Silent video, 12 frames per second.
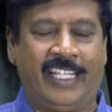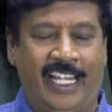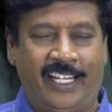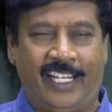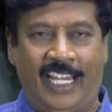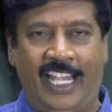
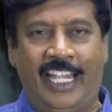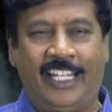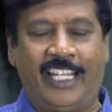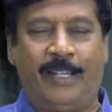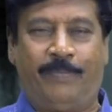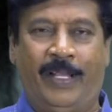கடற்கரையில்
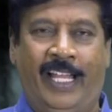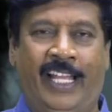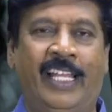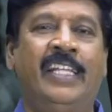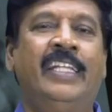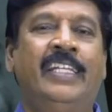எடுக்கிறப்ப
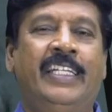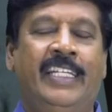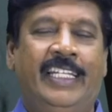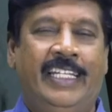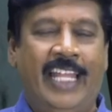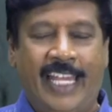
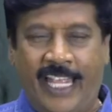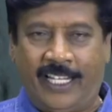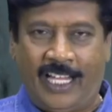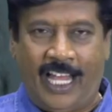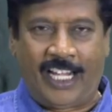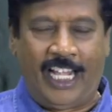நிறைய
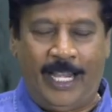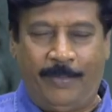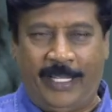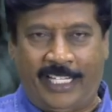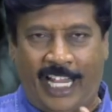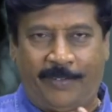கார்கள்
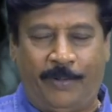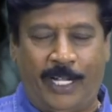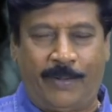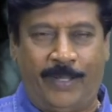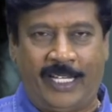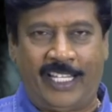அப்படி கிராஸ்
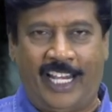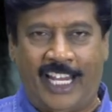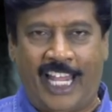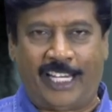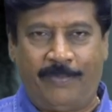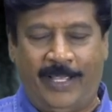பண்ணுற மாதிரி இருந்தால்
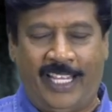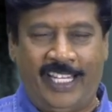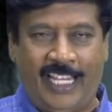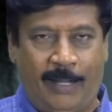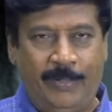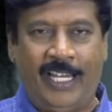நல்லா இருக்குமே
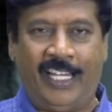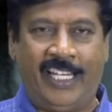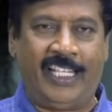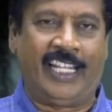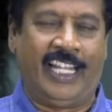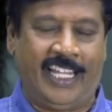
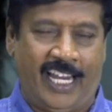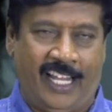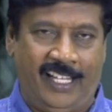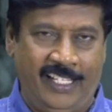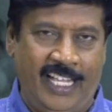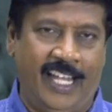அப்படின்னு
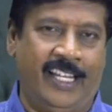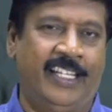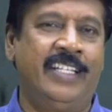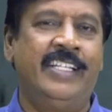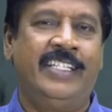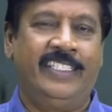கேட்டாராம் யார்
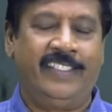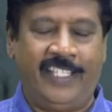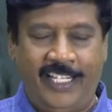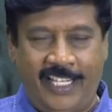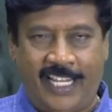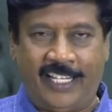
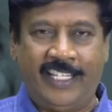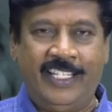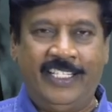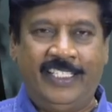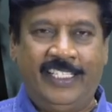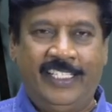ஸ்ரீதர்
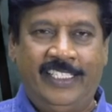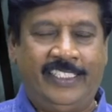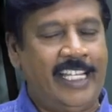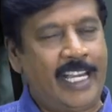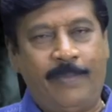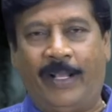
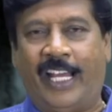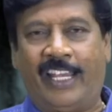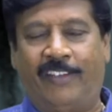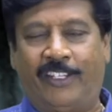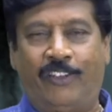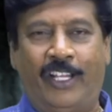சரி நம்ம
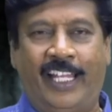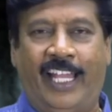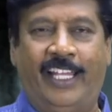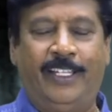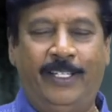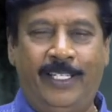வர சொல்லுங்க
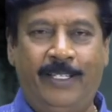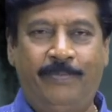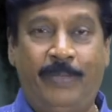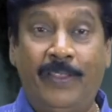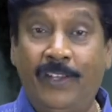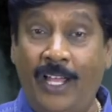
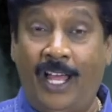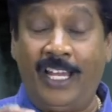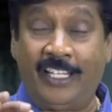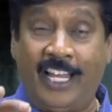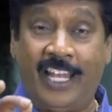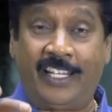
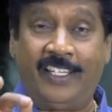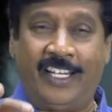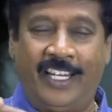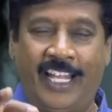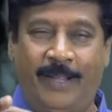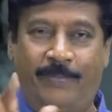பதினாலு கார்
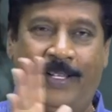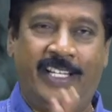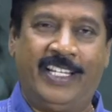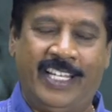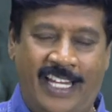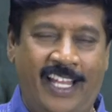இருந்திருக்குங்க அப்போ
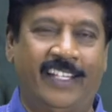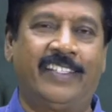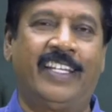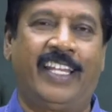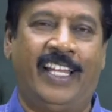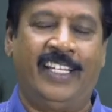
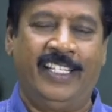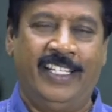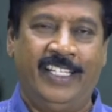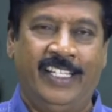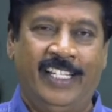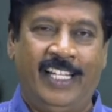கனகாசன்ட்ட
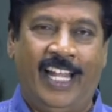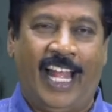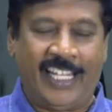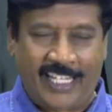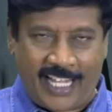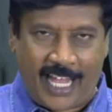
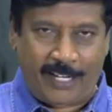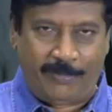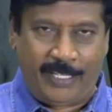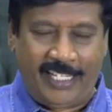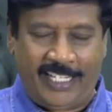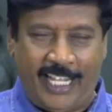அந்த கார்
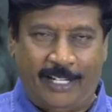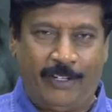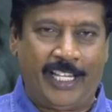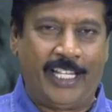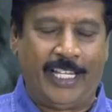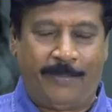வந்துக்கிட்டே
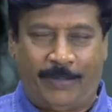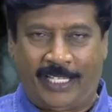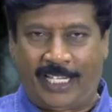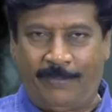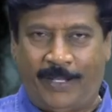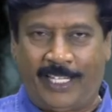இருக்கும் நீங்கள் இந்த
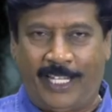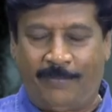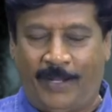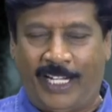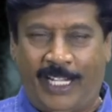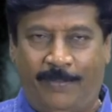படத்தில் பார்த்த
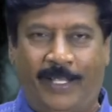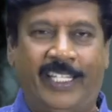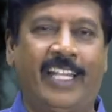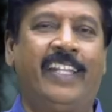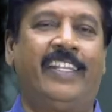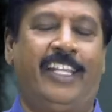பாட்டில்
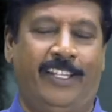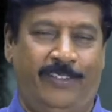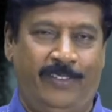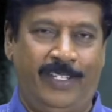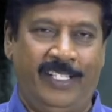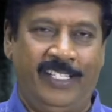பார்த்தீங்கன்னா தெரியும்